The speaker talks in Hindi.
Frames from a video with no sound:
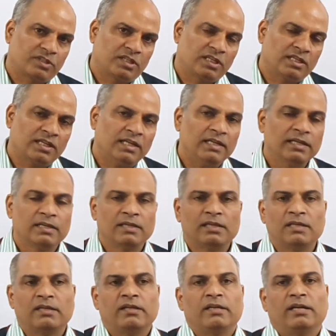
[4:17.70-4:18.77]
ठीक है
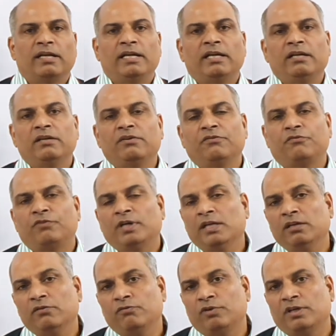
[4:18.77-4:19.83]
एंड
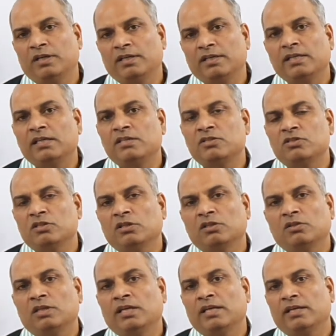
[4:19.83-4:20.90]
वन वर्ड इज
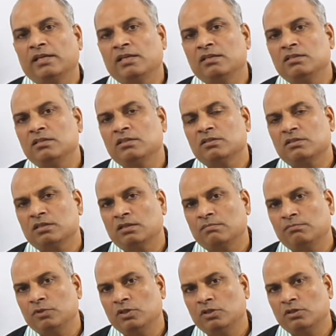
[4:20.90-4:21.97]
देर इज
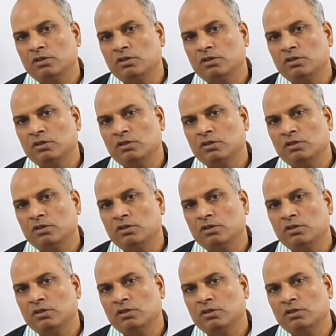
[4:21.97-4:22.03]
सम